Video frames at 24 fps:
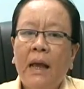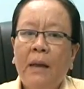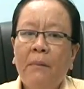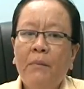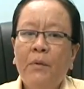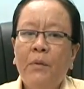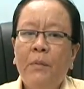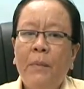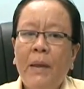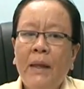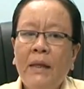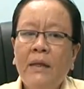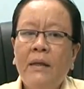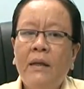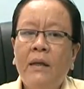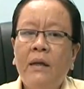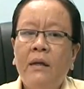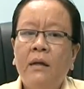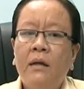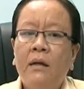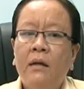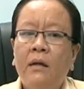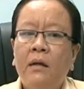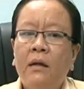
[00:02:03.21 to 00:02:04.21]
Camimex
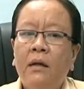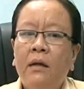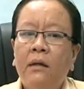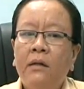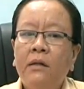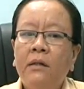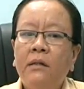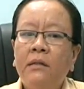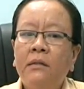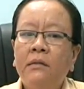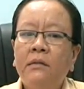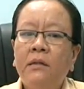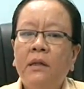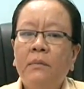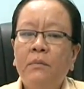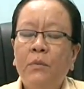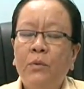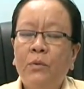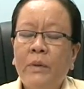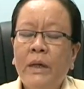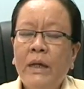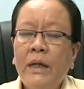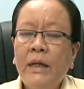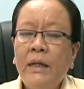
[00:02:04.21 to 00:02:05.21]
à, được
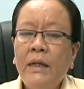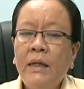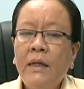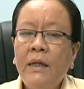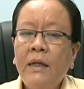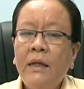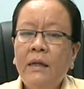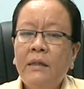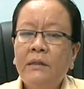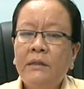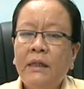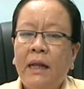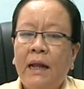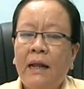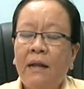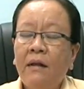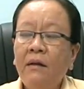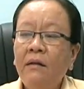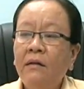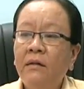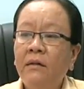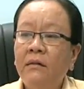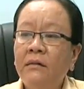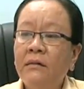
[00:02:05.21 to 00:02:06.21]
một cái
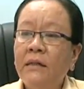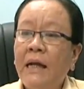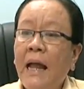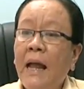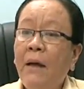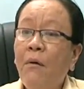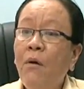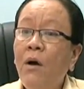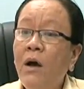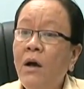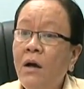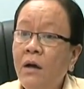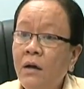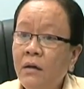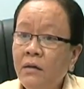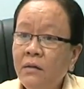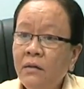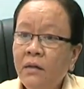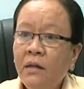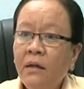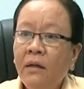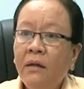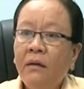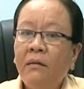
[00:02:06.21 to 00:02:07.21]
sản lượng cao hơn
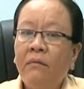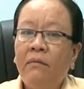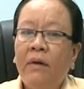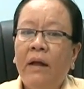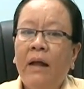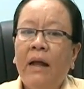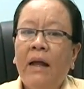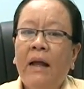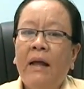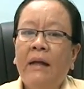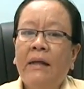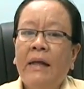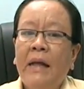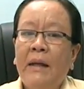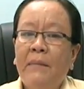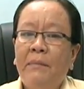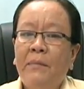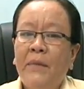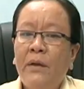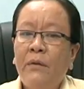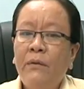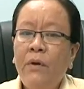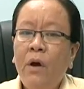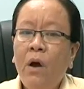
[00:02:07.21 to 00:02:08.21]
và kèm
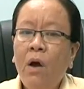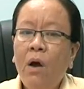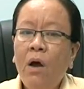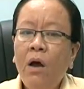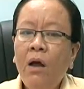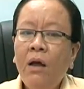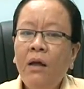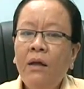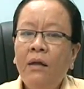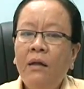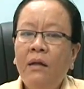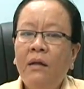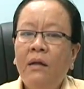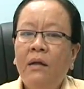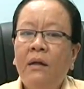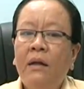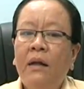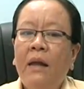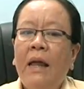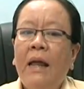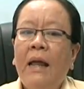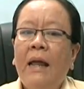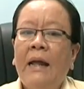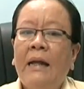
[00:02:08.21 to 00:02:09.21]
theo đó
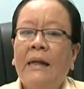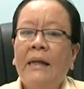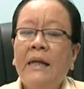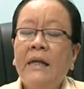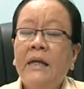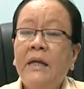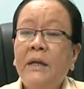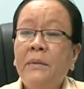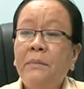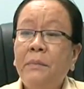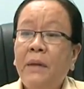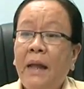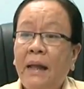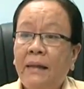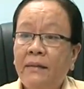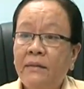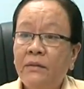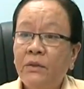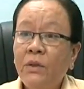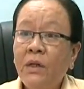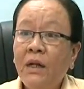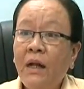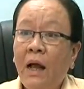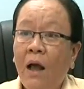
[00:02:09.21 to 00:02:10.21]
là cái kim ngạch
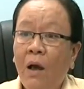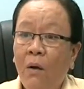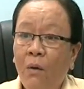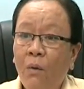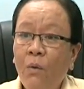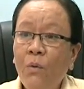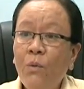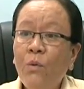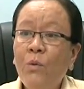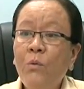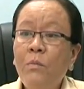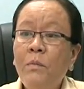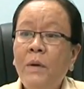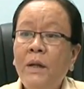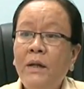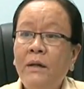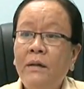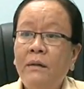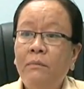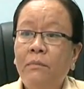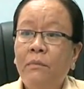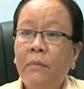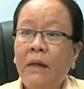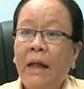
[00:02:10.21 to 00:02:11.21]
xuất khẩu của
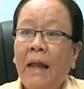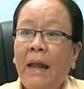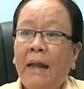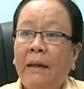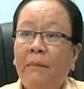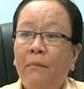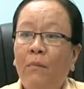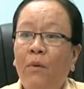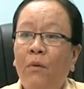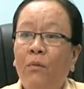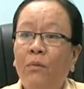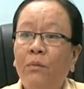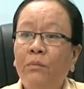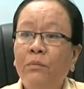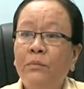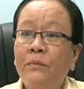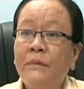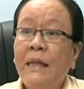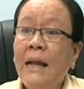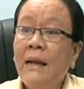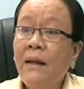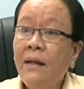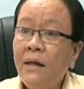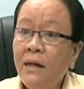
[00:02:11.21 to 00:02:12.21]
mình ngày một
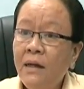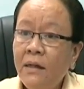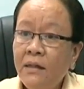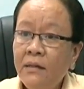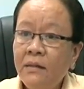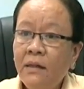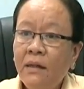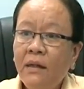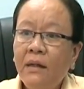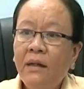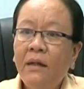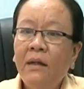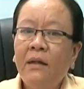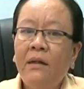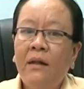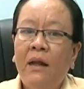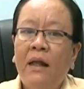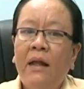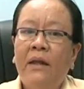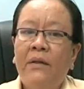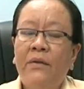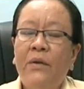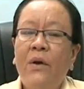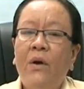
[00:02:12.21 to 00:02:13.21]
tăng lên
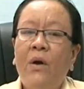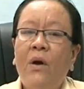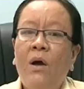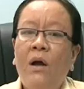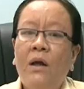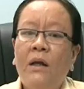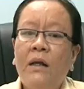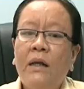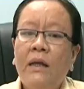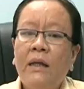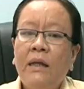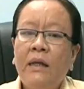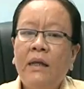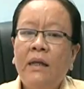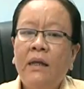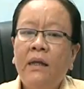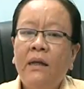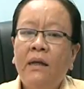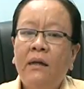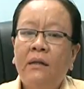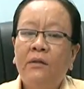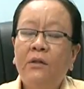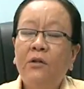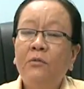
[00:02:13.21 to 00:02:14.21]
là do
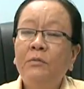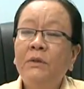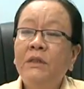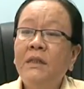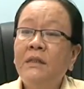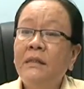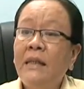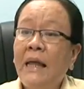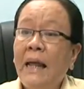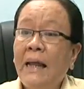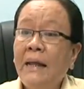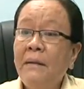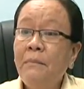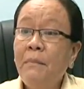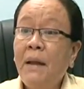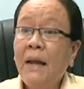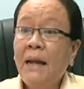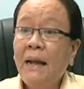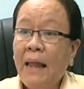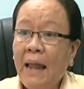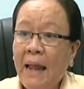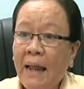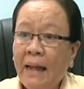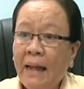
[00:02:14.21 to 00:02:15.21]
cái à, tôm sinh thái mang